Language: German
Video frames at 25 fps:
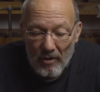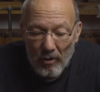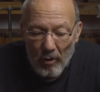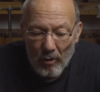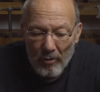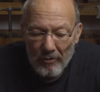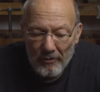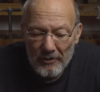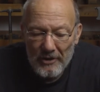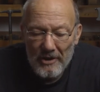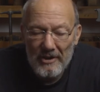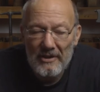
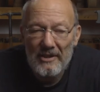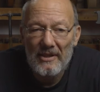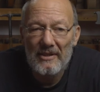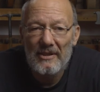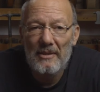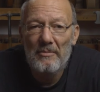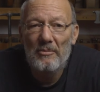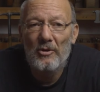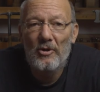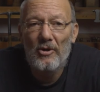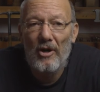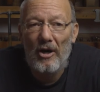oft ist
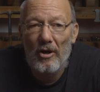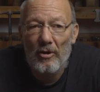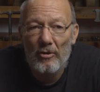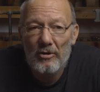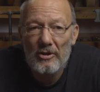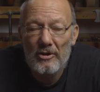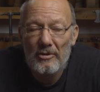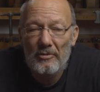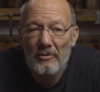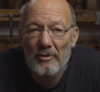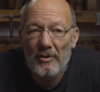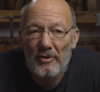das immer nur
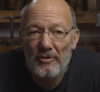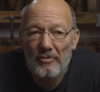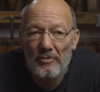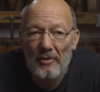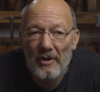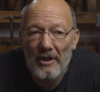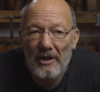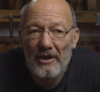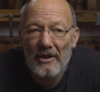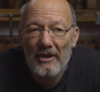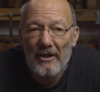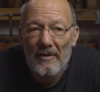ausgewählt
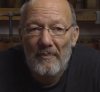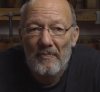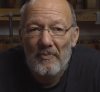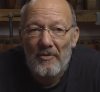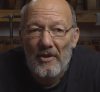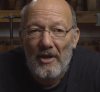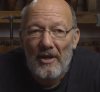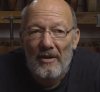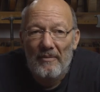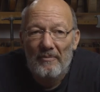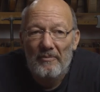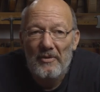worden,
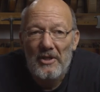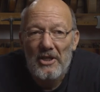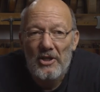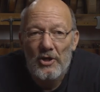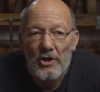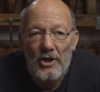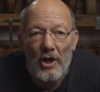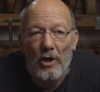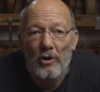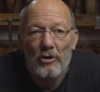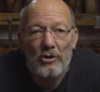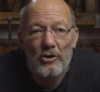wie
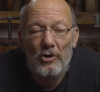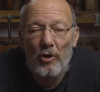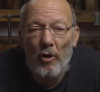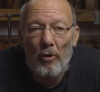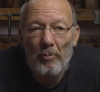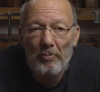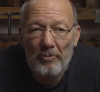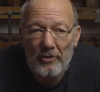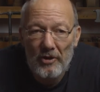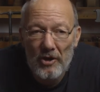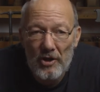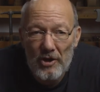schaut es
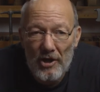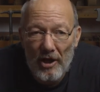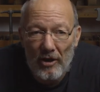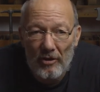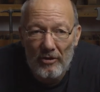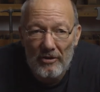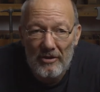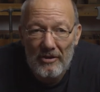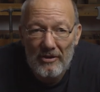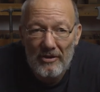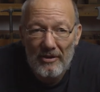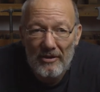optisch
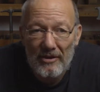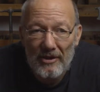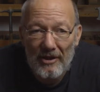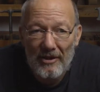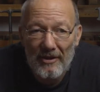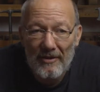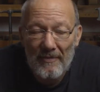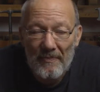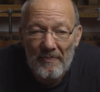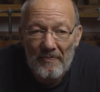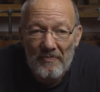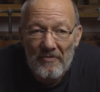aus.
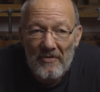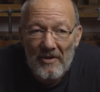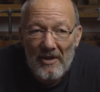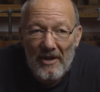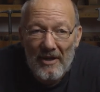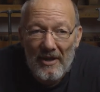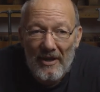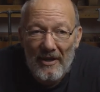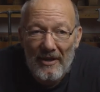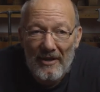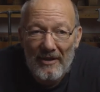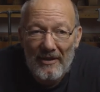Ja?
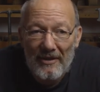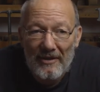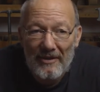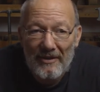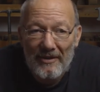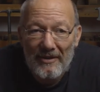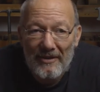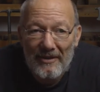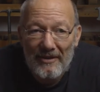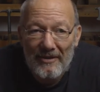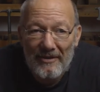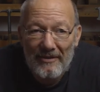
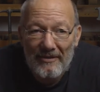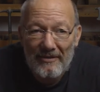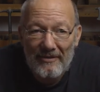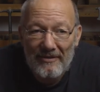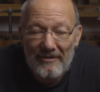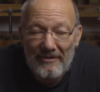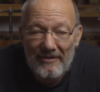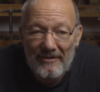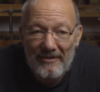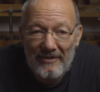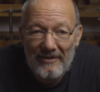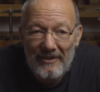
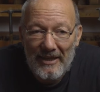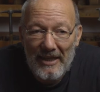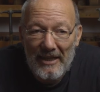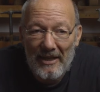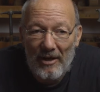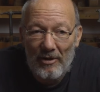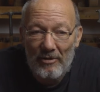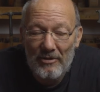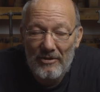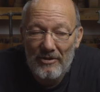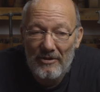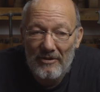Äh,
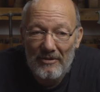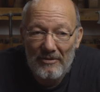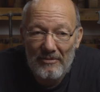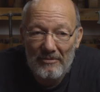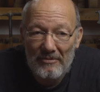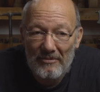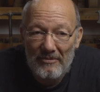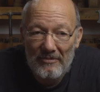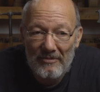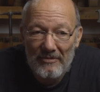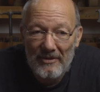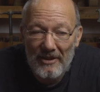genauso,
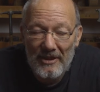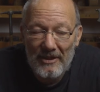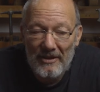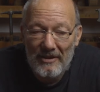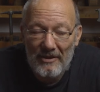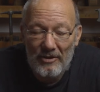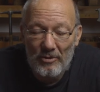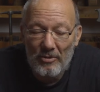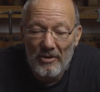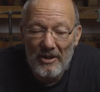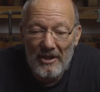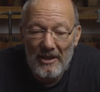
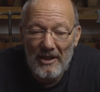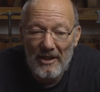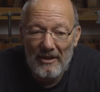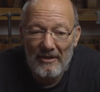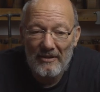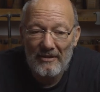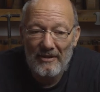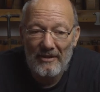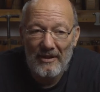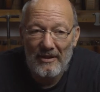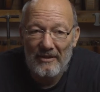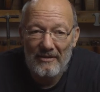ich suche
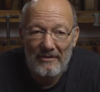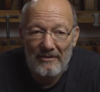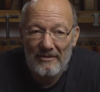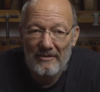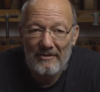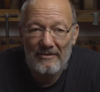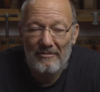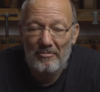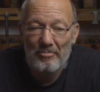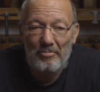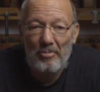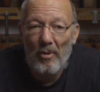keinen
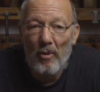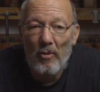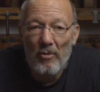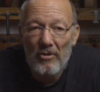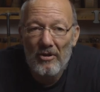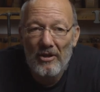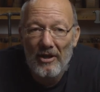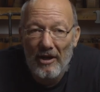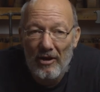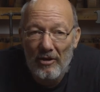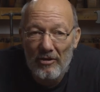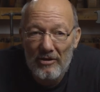
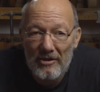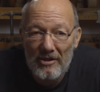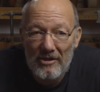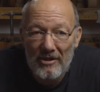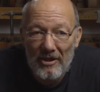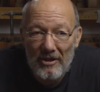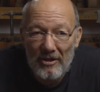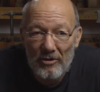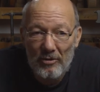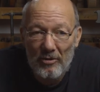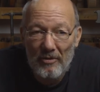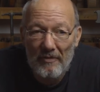Bogen
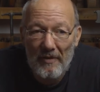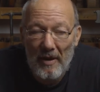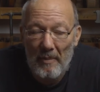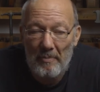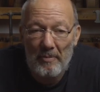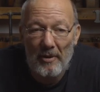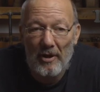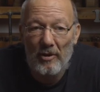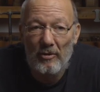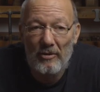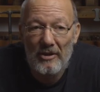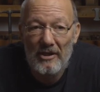aus, nur weil
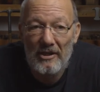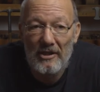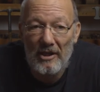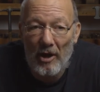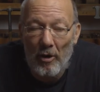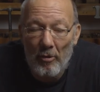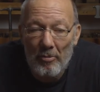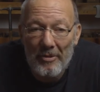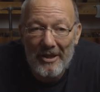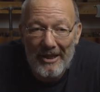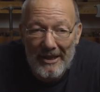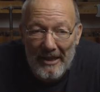braunes
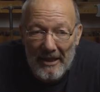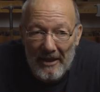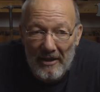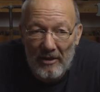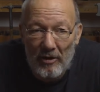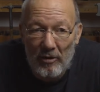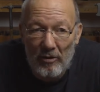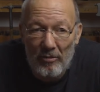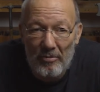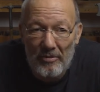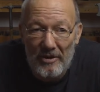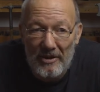
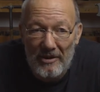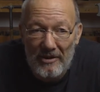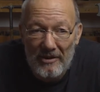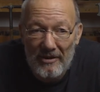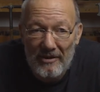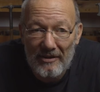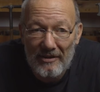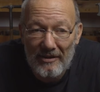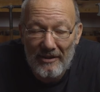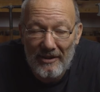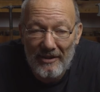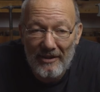Daumenleder um
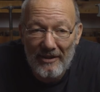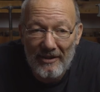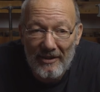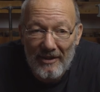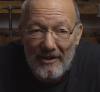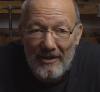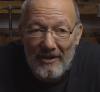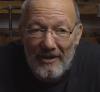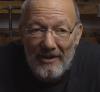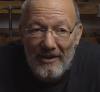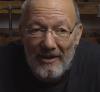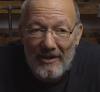ist. Ja?
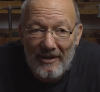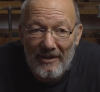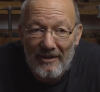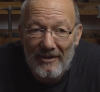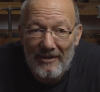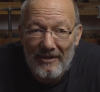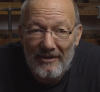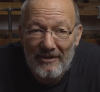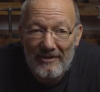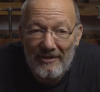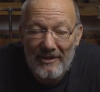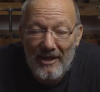
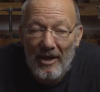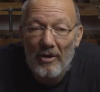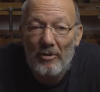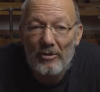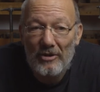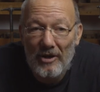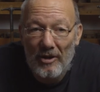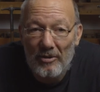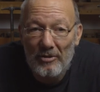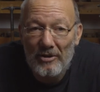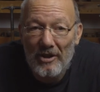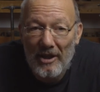Äh, der
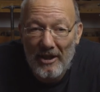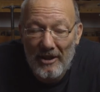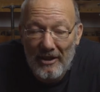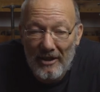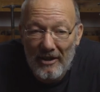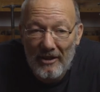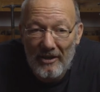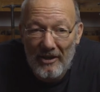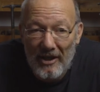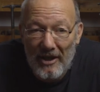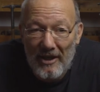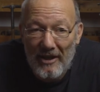hat andere
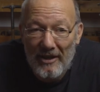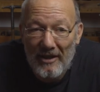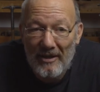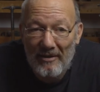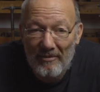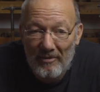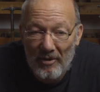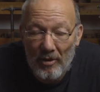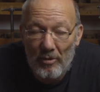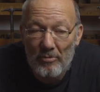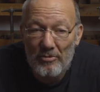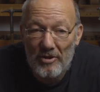
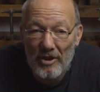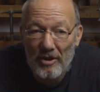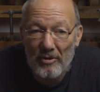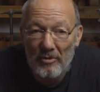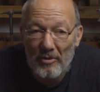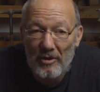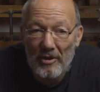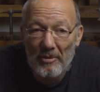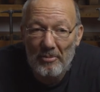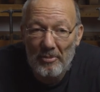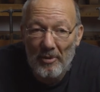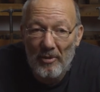Kriterien, warum es ein
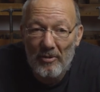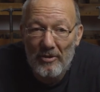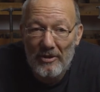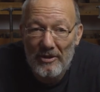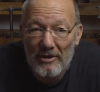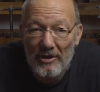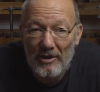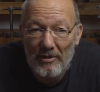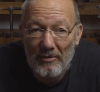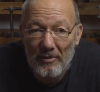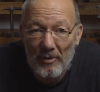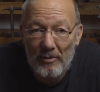guter Bogen
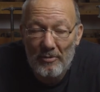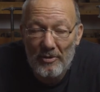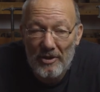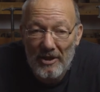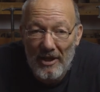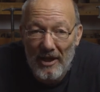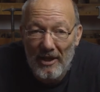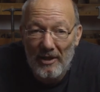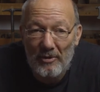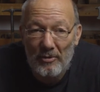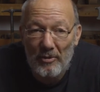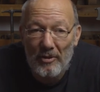ist oder warum
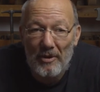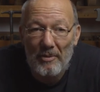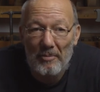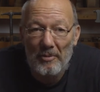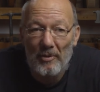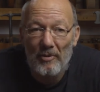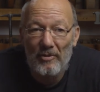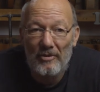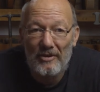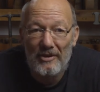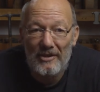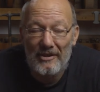es kein guter
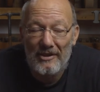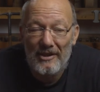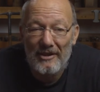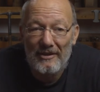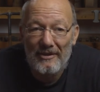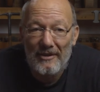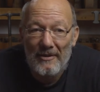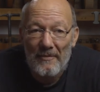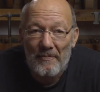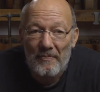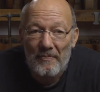Bogen ist. Nicht?